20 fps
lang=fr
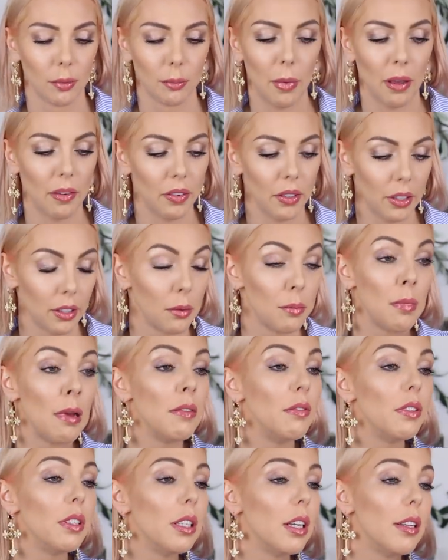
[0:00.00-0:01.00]
Ma vie.
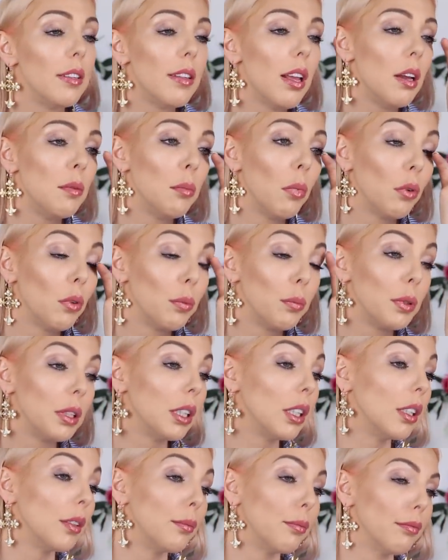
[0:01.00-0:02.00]
Ma vie est tellement
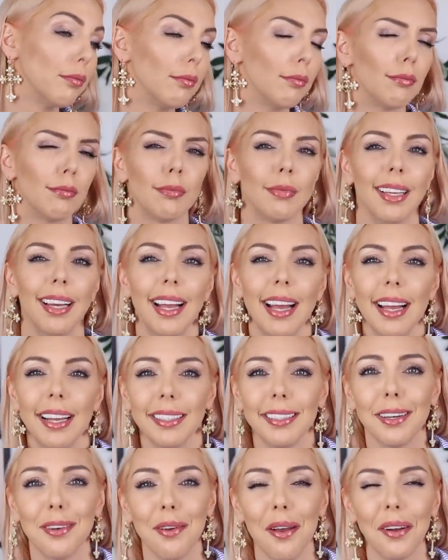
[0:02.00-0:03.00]
compliquée.
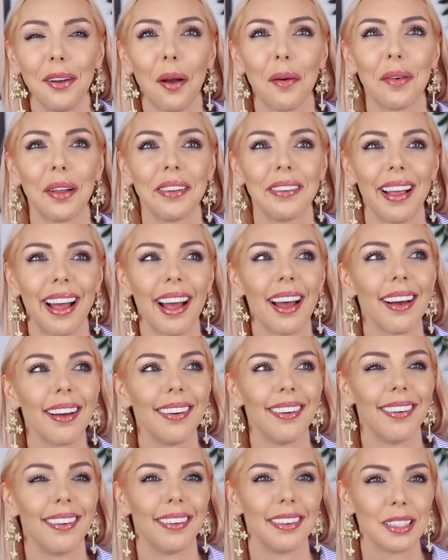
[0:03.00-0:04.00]
J'ai lu un
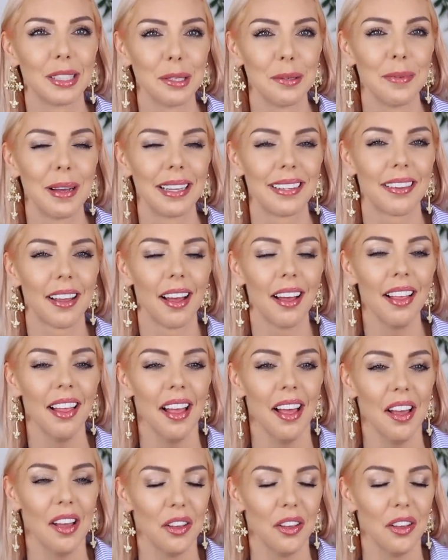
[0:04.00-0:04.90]
commentaire euh, ce matin